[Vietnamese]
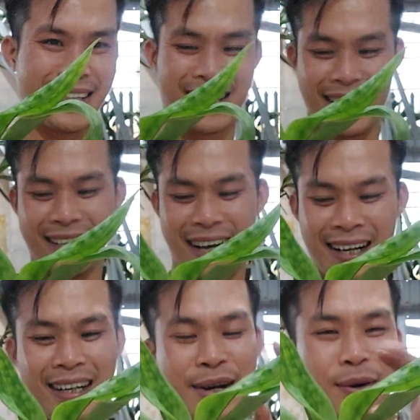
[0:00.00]
như thế
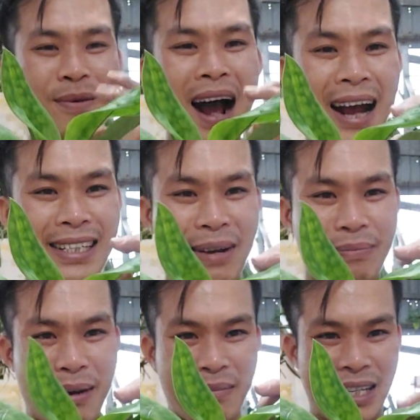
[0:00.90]
nhá cũng
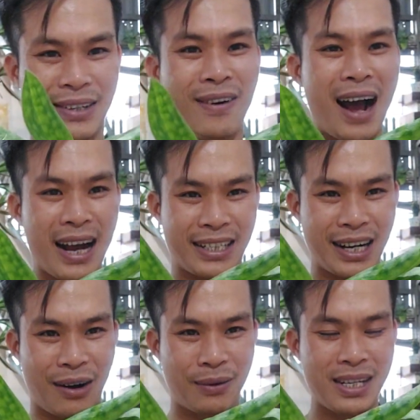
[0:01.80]
200 năm nghìn có hai
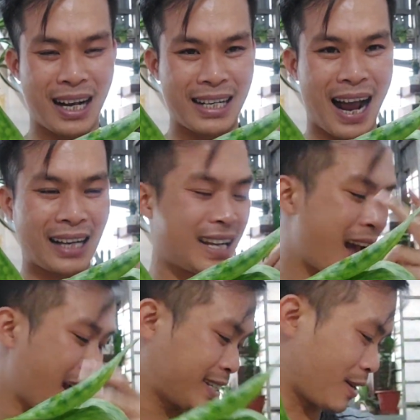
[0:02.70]
chậu như cả nhà nha
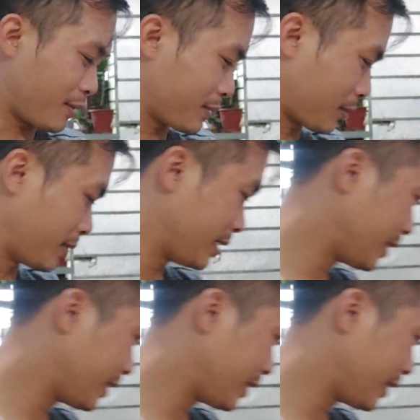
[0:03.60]
hai chậu nữa thôi